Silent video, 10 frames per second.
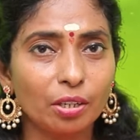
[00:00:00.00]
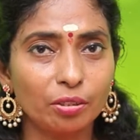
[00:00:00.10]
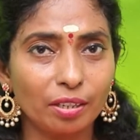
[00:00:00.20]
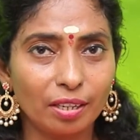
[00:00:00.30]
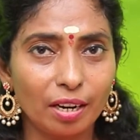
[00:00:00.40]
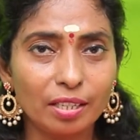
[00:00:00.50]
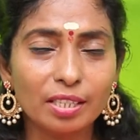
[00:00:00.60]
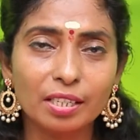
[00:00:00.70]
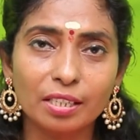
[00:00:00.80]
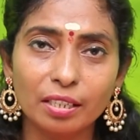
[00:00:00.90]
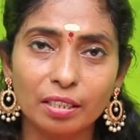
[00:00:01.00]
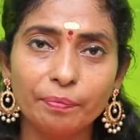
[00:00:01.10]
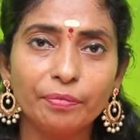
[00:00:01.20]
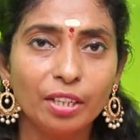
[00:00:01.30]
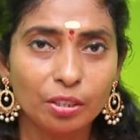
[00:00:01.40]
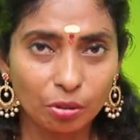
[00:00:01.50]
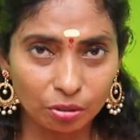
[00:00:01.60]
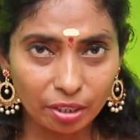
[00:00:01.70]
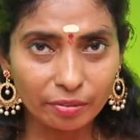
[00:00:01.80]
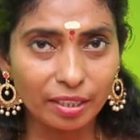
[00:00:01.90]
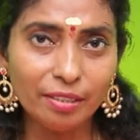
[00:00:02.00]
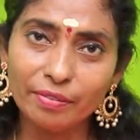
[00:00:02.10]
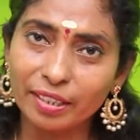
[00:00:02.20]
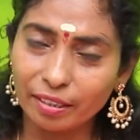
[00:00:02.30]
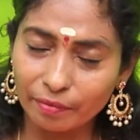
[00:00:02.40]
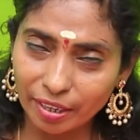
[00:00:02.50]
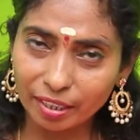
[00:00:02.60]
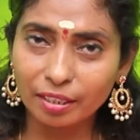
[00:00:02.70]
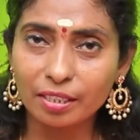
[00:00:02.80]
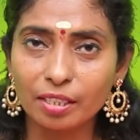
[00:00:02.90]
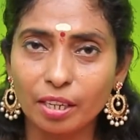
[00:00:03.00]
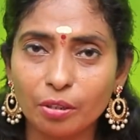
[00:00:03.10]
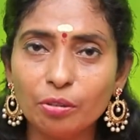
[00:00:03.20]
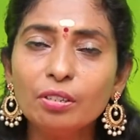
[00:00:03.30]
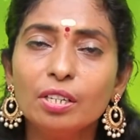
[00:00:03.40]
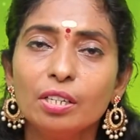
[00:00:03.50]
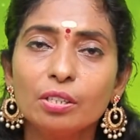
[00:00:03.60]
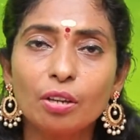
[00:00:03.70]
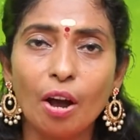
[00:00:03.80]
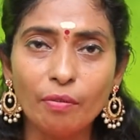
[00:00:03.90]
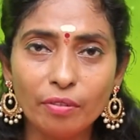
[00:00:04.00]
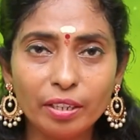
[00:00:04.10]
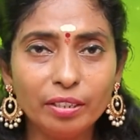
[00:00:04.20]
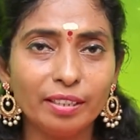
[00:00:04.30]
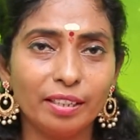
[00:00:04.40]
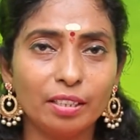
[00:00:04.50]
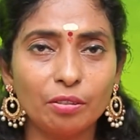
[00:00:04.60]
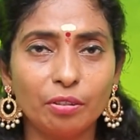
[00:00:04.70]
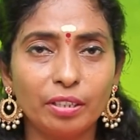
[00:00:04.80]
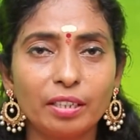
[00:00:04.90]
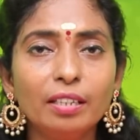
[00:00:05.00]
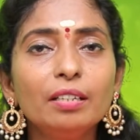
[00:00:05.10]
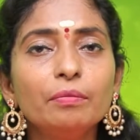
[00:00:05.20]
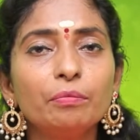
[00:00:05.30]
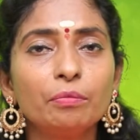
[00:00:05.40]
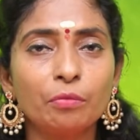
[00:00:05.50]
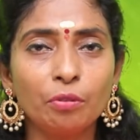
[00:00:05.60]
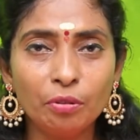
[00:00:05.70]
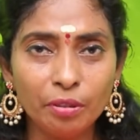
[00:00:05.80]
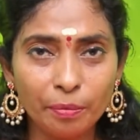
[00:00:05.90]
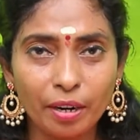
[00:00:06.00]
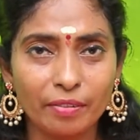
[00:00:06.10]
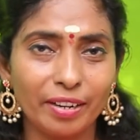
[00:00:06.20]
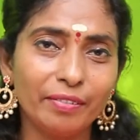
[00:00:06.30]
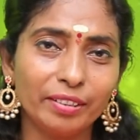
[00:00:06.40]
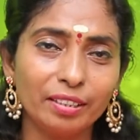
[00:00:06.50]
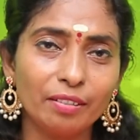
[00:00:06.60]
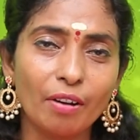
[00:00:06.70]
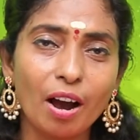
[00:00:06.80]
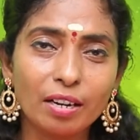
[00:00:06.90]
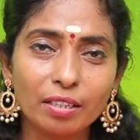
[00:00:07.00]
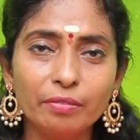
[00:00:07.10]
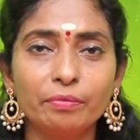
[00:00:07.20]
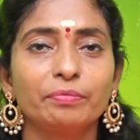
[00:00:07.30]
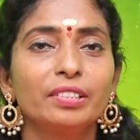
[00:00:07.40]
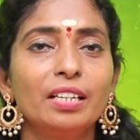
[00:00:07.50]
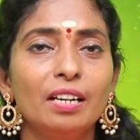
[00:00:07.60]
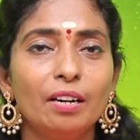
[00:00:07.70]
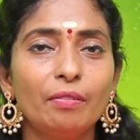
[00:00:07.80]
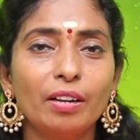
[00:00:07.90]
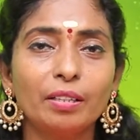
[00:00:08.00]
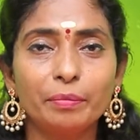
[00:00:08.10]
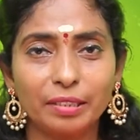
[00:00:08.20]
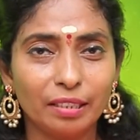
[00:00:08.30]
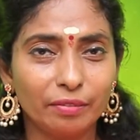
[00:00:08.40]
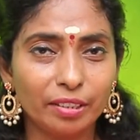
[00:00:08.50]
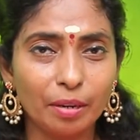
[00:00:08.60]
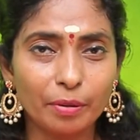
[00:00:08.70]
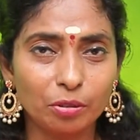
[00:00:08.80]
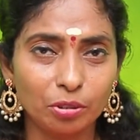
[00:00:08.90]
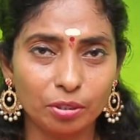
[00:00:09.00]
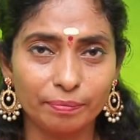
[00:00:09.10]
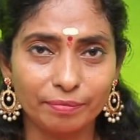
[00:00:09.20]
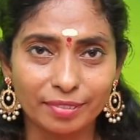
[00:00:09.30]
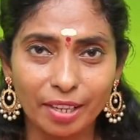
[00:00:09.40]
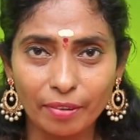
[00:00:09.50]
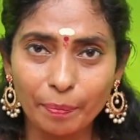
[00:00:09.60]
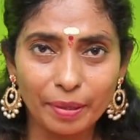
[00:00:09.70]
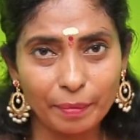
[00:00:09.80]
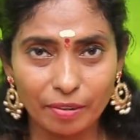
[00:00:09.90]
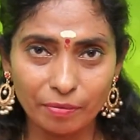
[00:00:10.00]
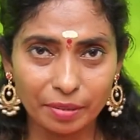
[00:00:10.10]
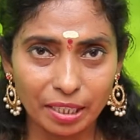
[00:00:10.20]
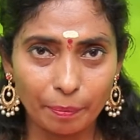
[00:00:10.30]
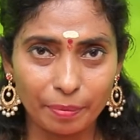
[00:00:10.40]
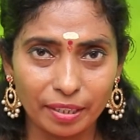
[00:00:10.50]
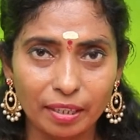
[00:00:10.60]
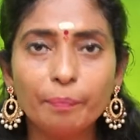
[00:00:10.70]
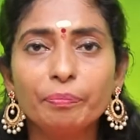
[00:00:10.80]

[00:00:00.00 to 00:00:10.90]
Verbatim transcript: சகோதரிகளால் சிறு சிறு தொந்தரவுகள் வர வரத்தான் செய்யும் ஸோ அவங்களையும் நீங்கள் எதிர்கொள்ளுங்கள் கூடுமான வரை வந்து இந்த வாக்கு வாதத்தை வந்து நம்ம கொஞ்சம் தவிர்ப்பது மிகவும் சிறப்புங்க